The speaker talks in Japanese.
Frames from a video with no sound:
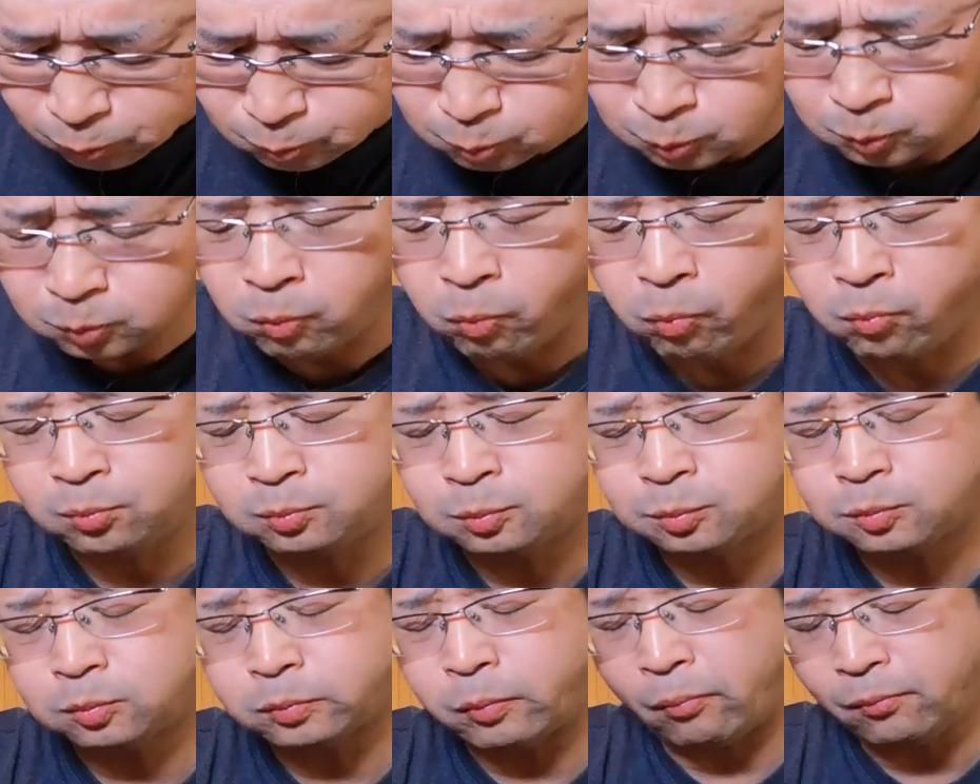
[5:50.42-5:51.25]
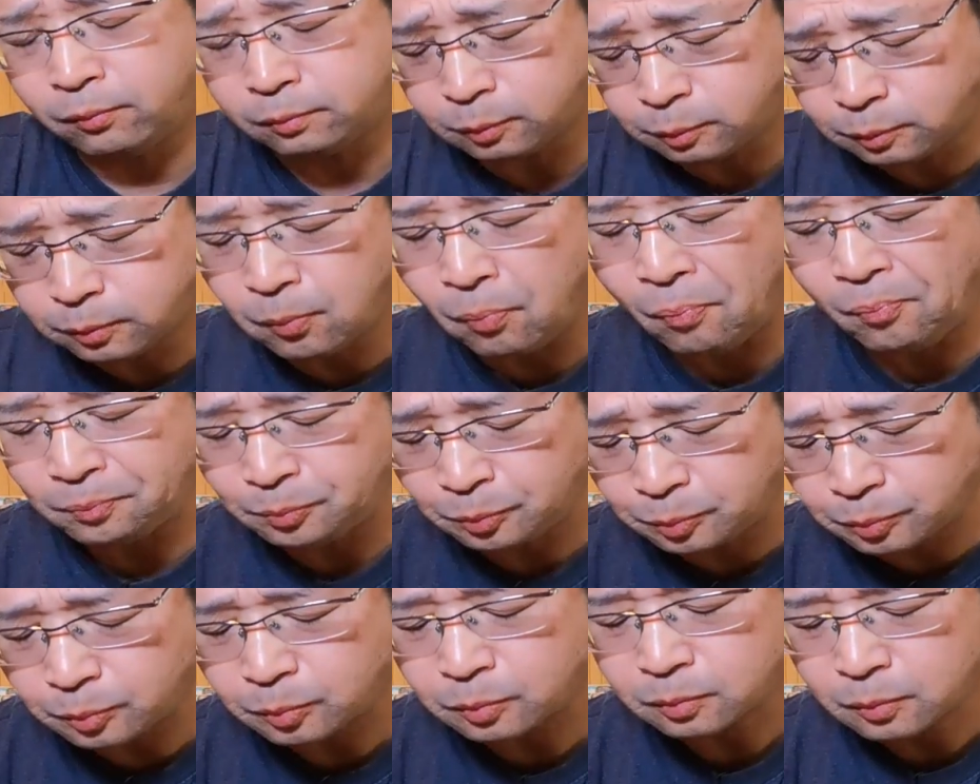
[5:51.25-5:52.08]
使の豆腐これ
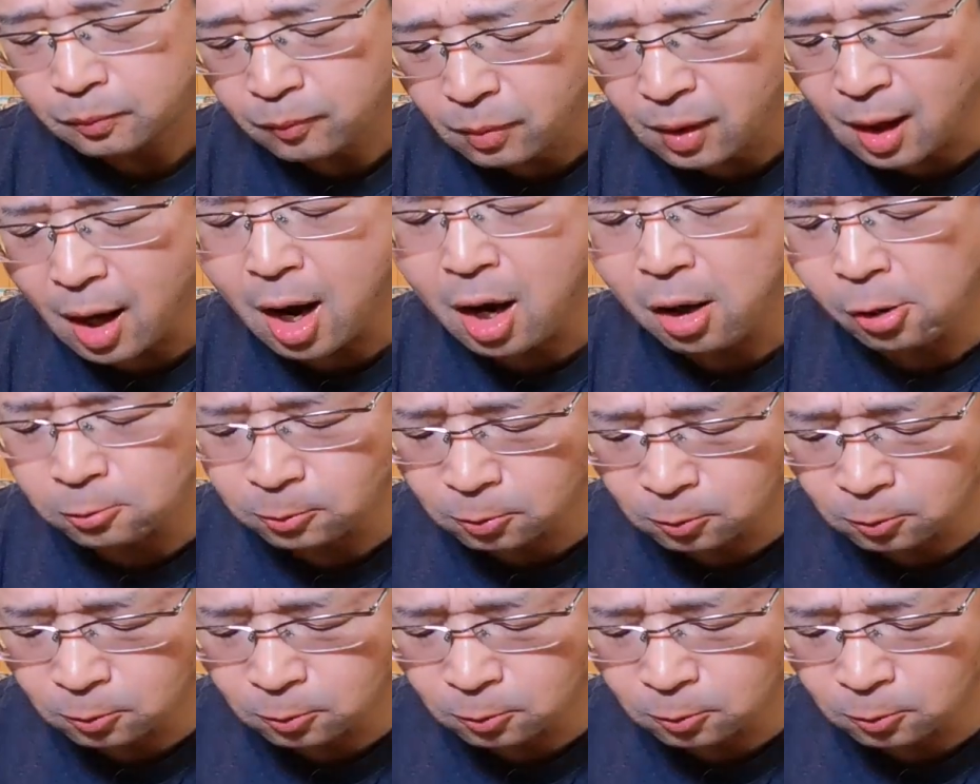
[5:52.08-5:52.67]
がまたう